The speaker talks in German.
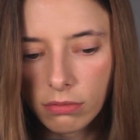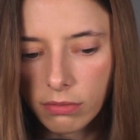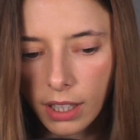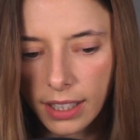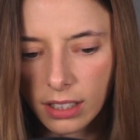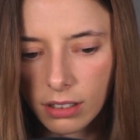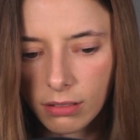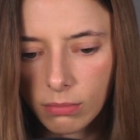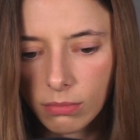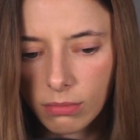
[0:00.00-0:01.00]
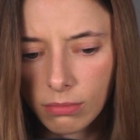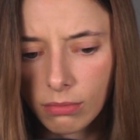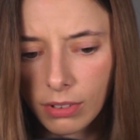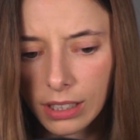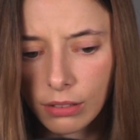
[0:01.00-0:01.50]
Weit,
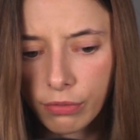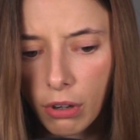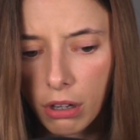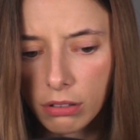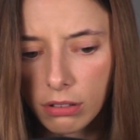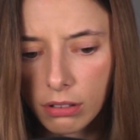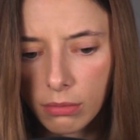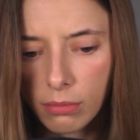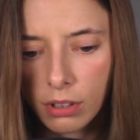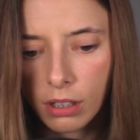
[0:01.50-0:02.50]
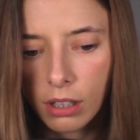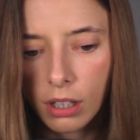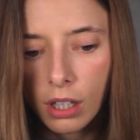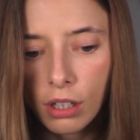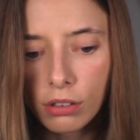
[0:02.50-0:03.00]
weit fort.
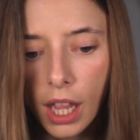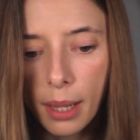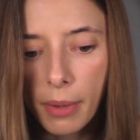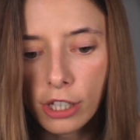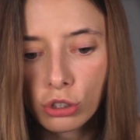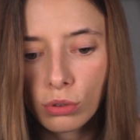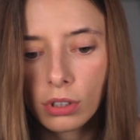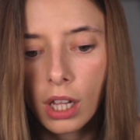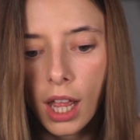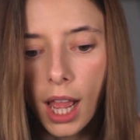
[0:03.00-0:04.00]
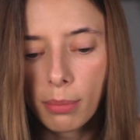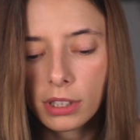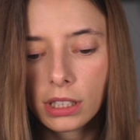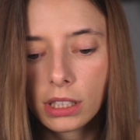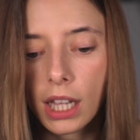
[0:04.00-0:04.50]
Dreimal schon habe
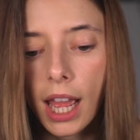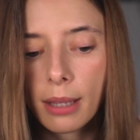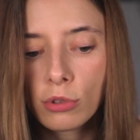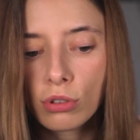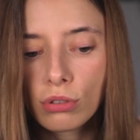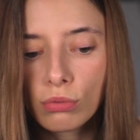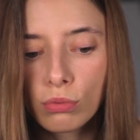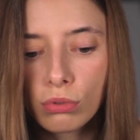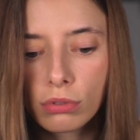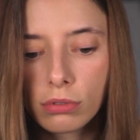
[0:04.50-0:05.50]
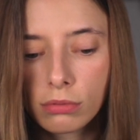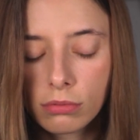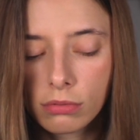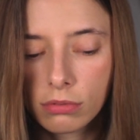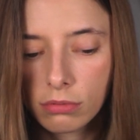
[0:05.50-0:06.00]
ich dich daheim gesucht.
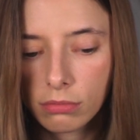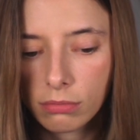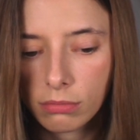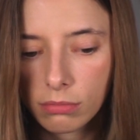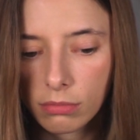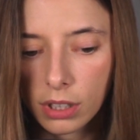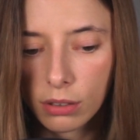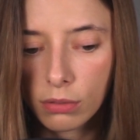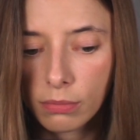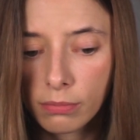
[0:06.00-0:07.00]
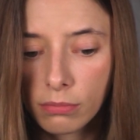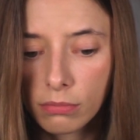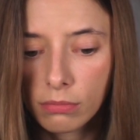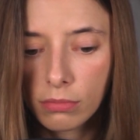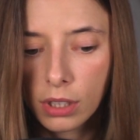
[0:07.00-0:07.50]
Warum?
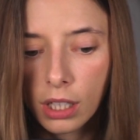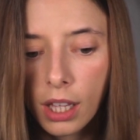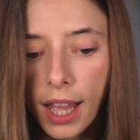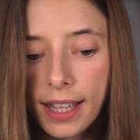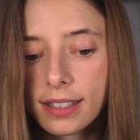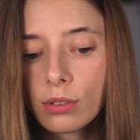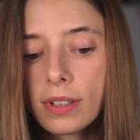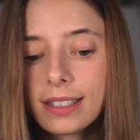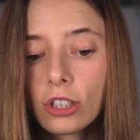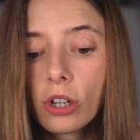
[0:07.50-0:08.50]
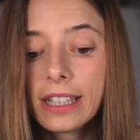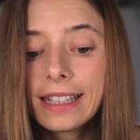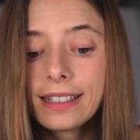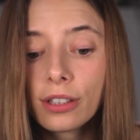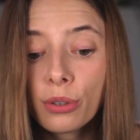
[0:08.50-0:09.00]
Hast du es noch
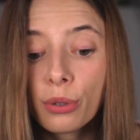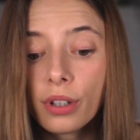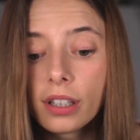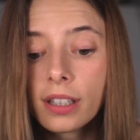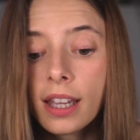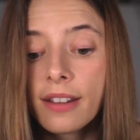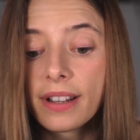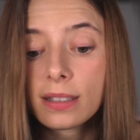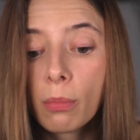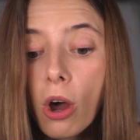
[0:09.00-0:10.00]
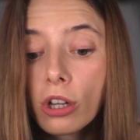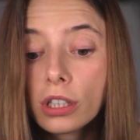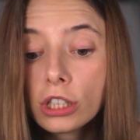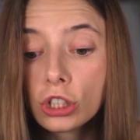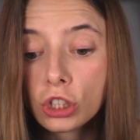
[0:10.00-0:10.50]
nicht gehört, was
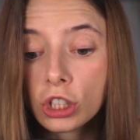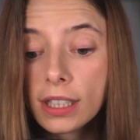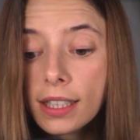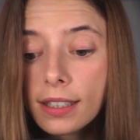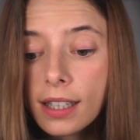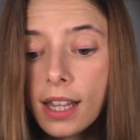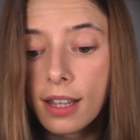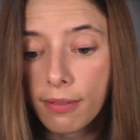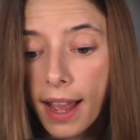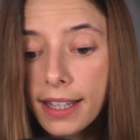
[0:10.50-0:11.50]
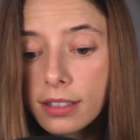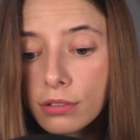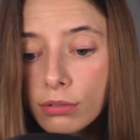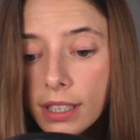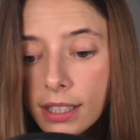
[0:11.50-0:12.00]
morgen geschieht?
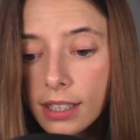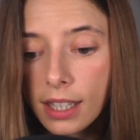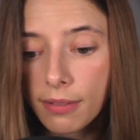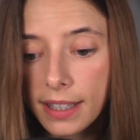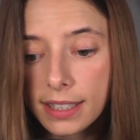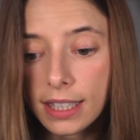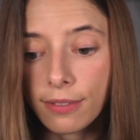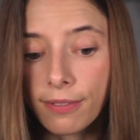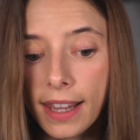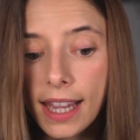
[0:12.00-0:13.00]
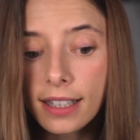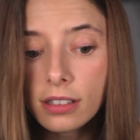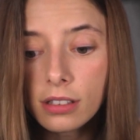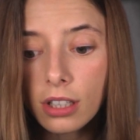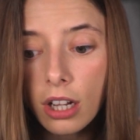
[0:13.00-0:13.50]
Weißt du nicht, was ich
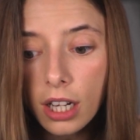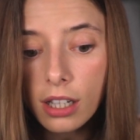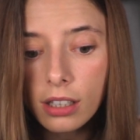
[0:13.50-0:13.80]
werden soll?